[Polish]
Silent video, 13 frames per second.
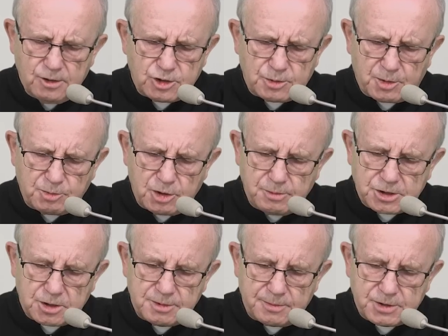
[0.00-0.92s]
Spróbujmy
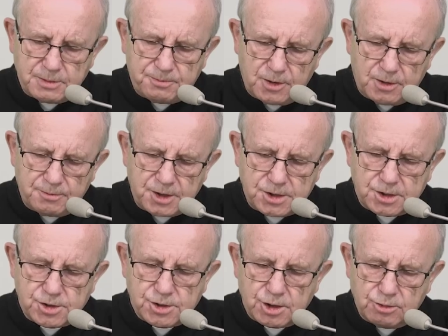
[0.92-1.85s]
sobie przypomnieć
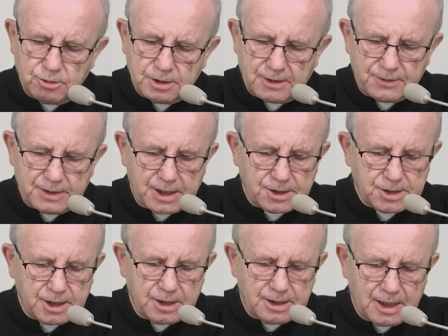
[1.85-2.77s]
te szczególne
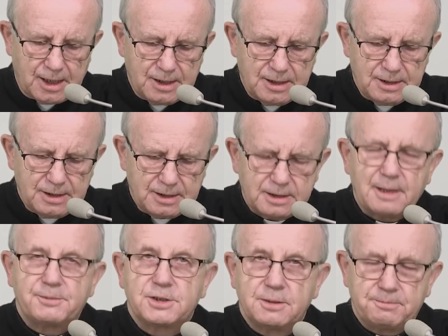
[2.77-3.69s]
wydarzenia, te
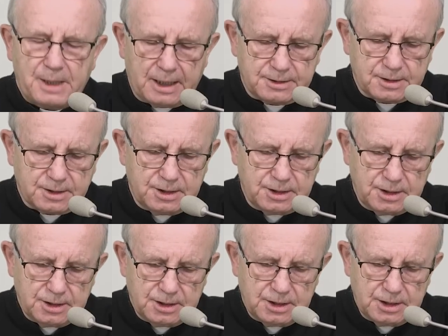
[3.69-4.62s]

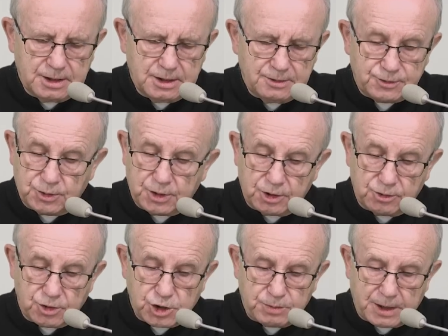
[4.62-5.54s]
przypadki, w których
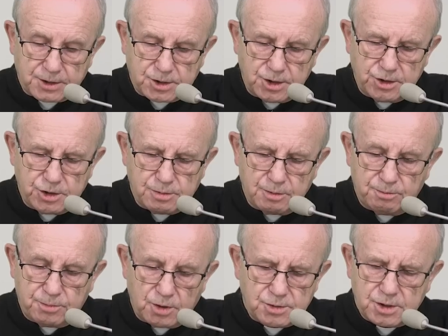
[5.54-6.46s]
doświadczyliśmy
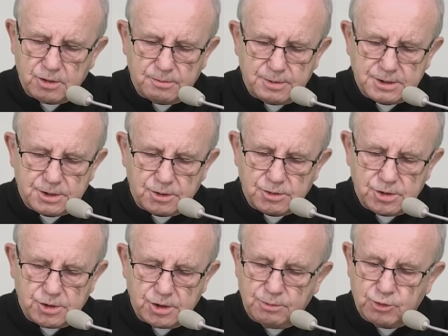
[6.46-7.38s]
Bożej
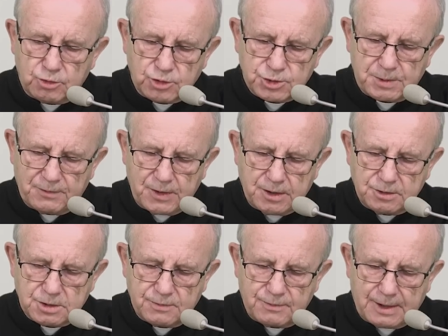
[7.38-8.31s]
obecności i
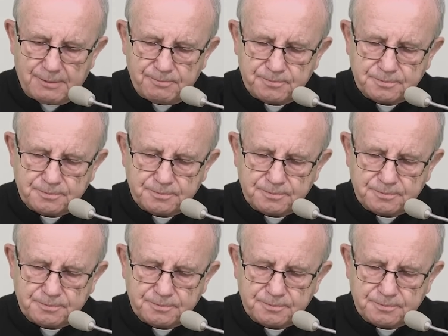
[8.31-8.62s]
błogosławieństwa.